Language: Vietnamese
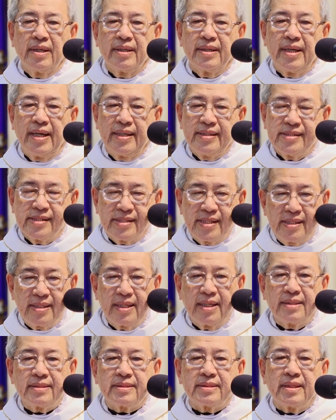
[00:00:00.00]
để xin
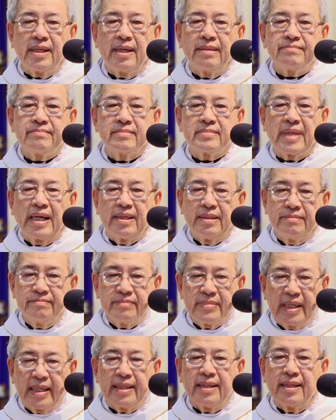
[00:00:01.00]
anh chị em ngày
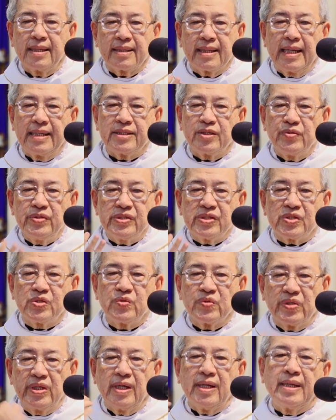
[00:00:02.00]
hôm nay là ngày Chúa
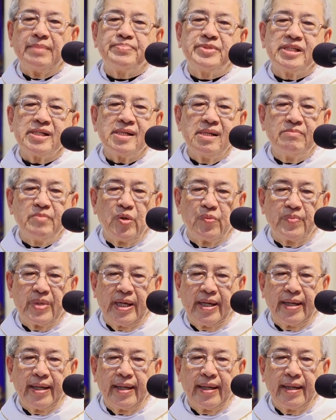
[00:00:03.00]
Giêsu thiết lập chức linh mục
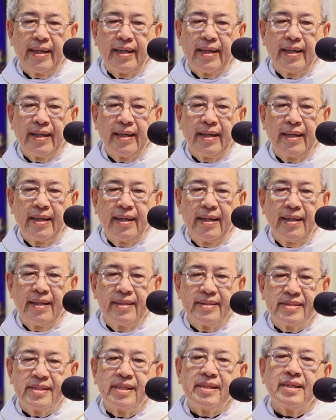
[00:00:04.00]
này
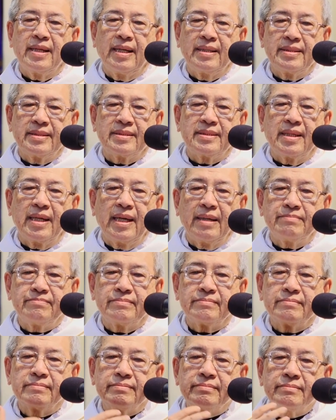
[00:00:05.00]
xin anh chị em